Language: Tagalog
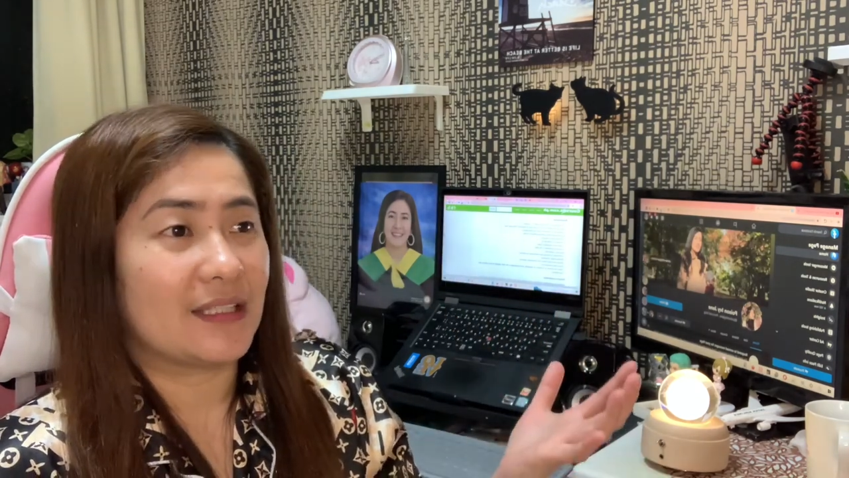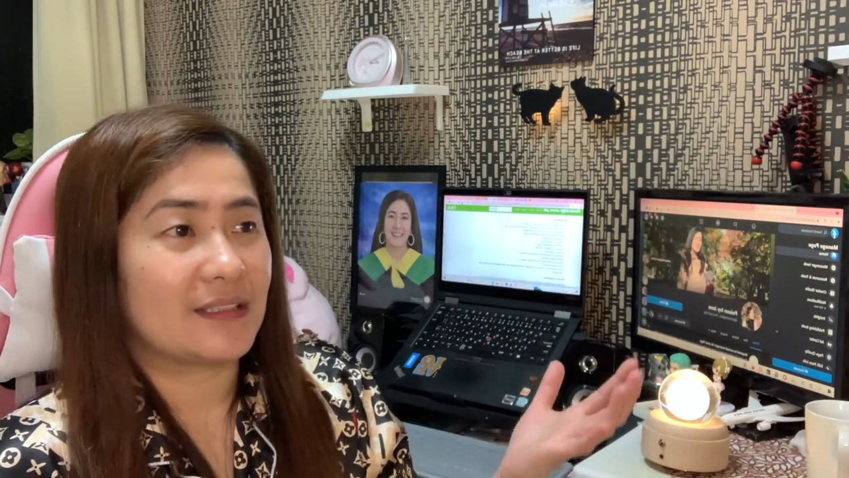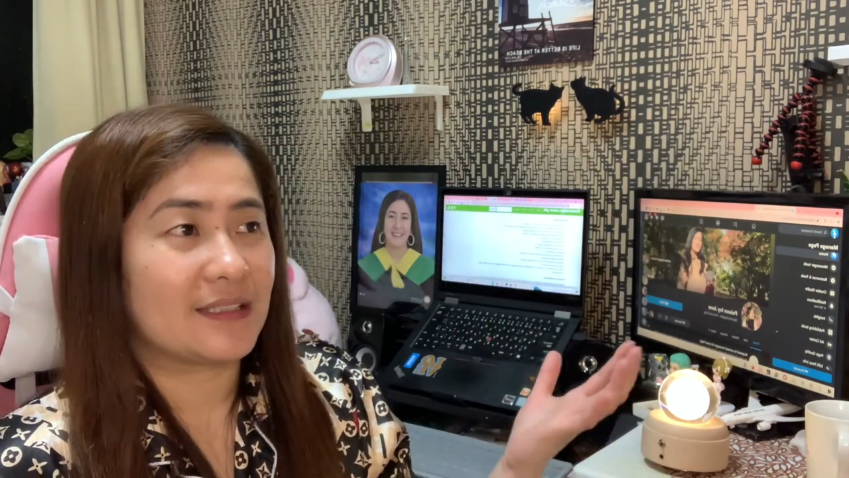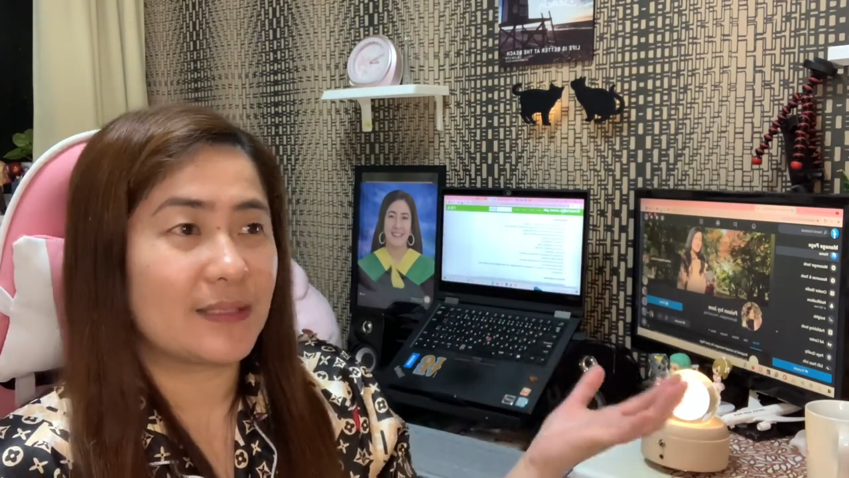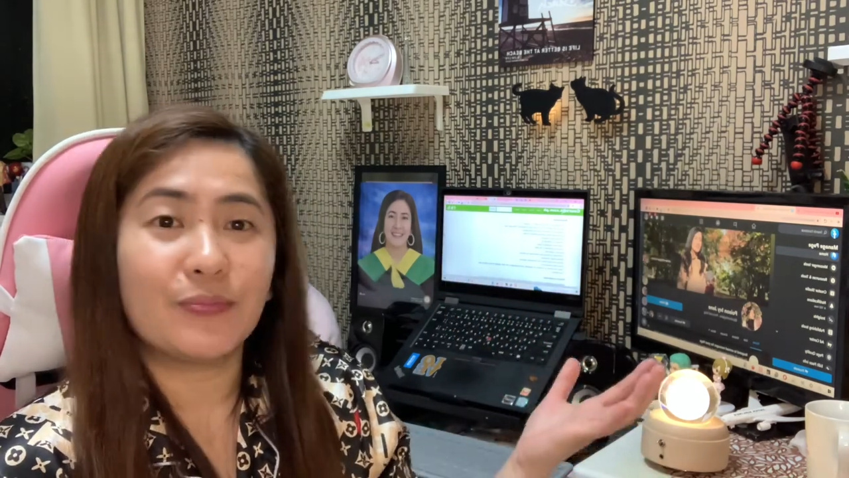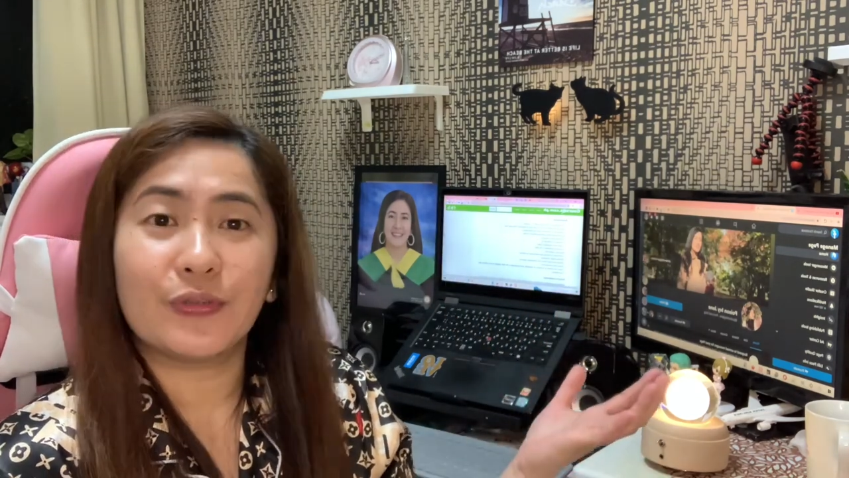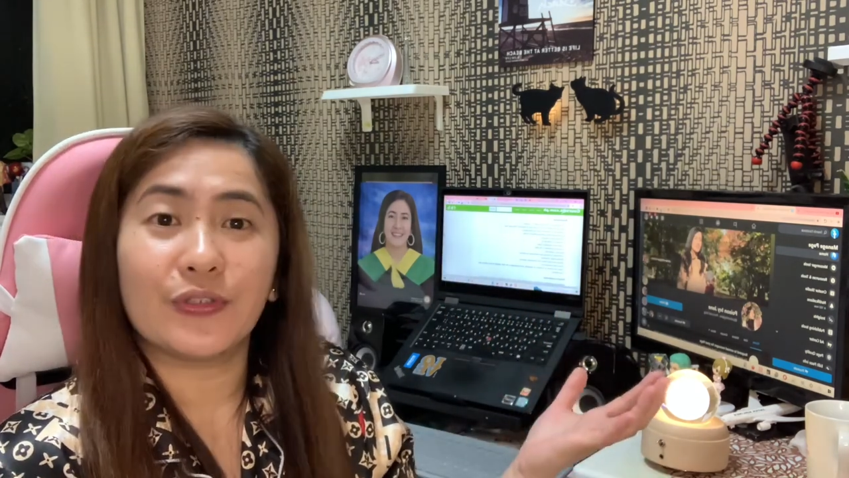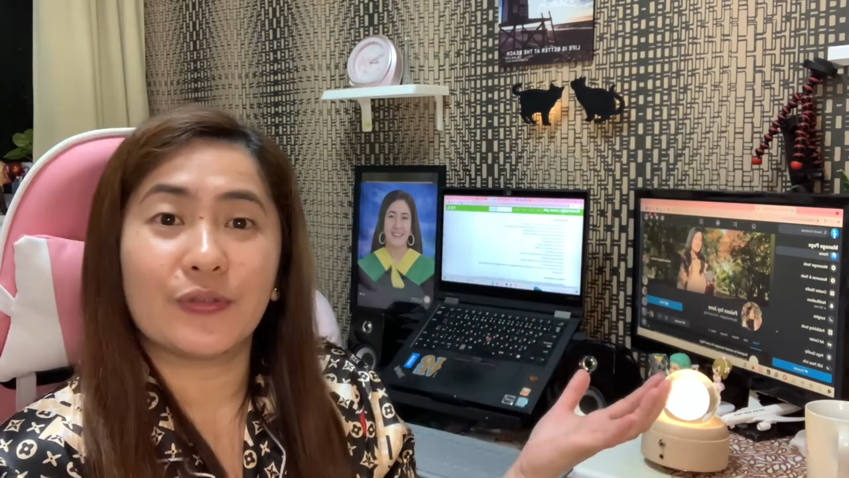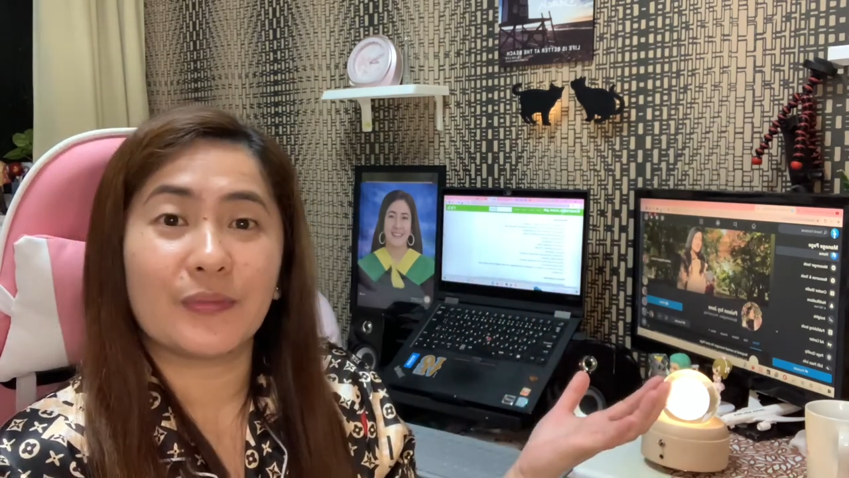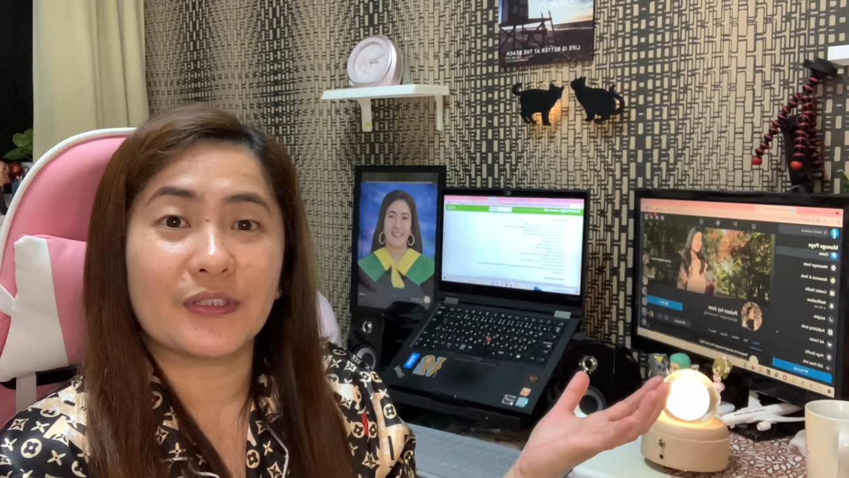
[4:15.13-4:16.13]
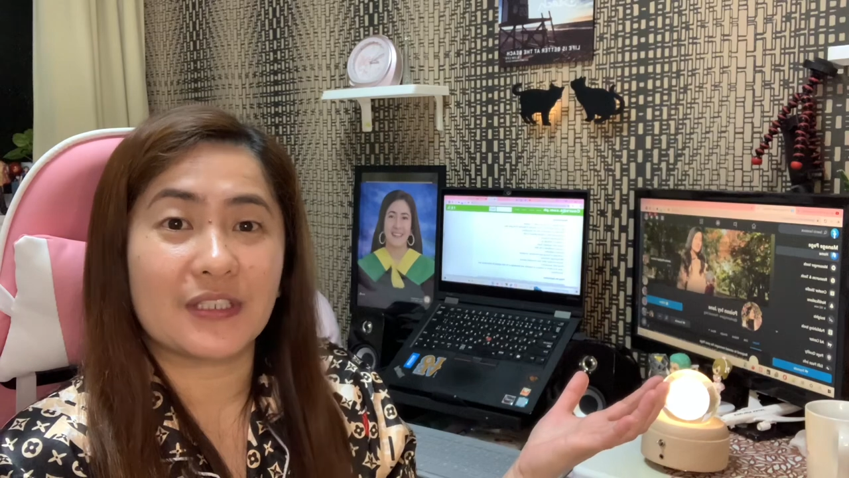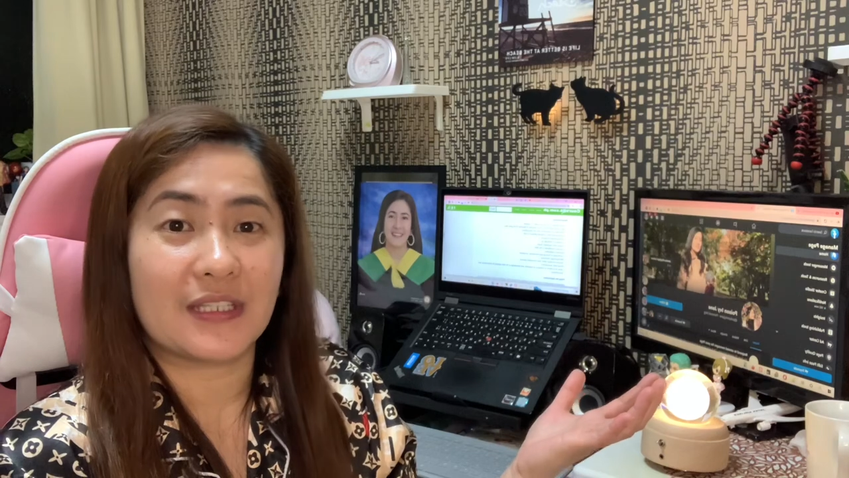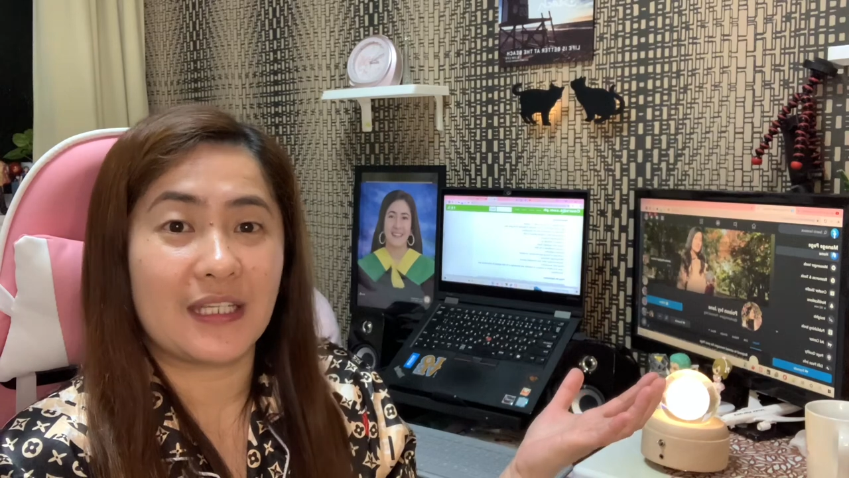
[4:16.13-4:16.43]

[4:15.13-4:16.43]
Cebu University.